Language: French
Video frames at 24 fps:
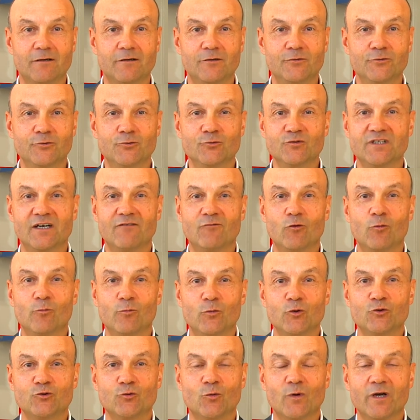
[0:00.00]
Nous avons
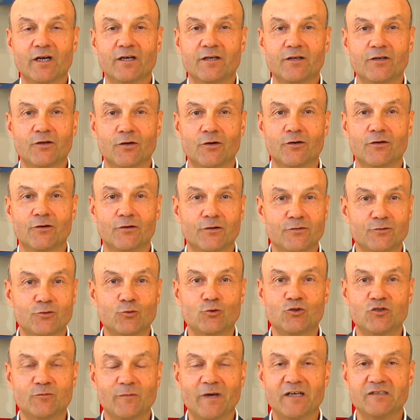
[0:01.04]
besoin que
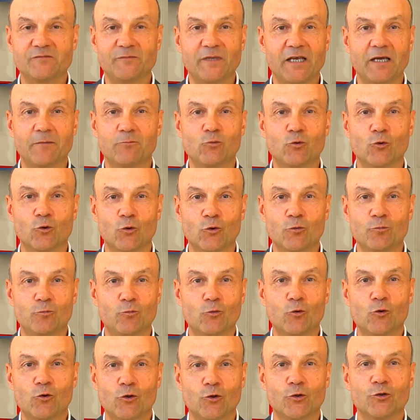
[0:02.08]
tout se passe bien pour eux,
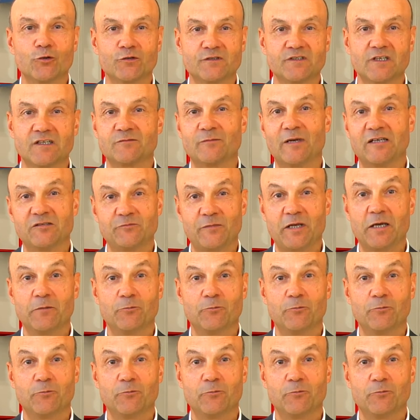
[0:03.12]
pour que ça se passe bien